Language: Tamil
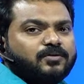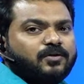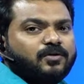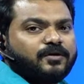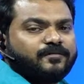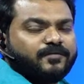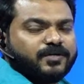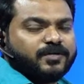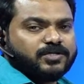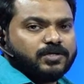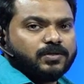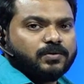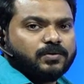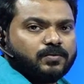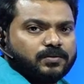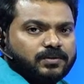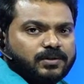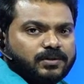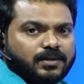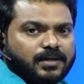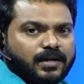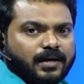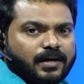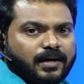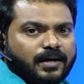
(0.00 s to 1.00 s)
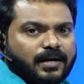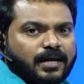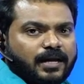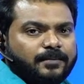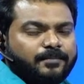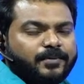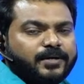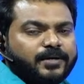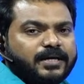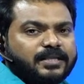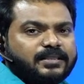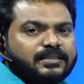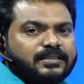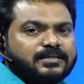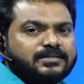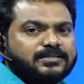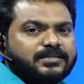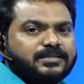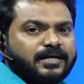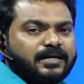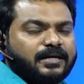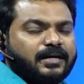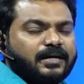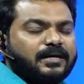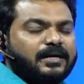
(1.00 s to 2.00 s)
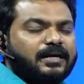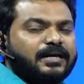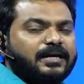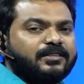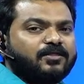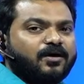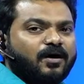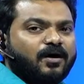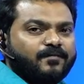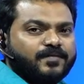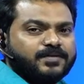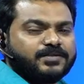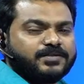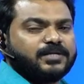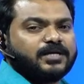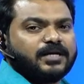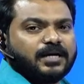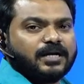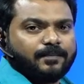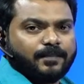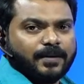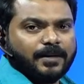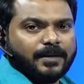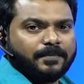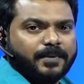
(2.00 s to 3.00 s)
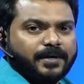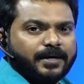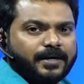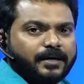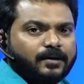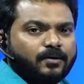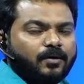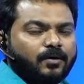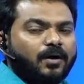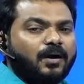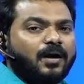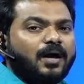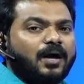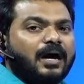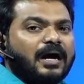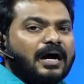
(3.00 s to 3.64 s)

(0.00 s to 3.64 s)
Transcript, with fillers: நோட்டிஃபிகேஷன் கொடுத்துருக்காங்க இல்லையா இப்போ எந்த ஸ்டேட்டில் இல்லை எந்த ஆஃபீஸ்க்கு நீங்கள் அப்ளை பண்ணுறீங்களோ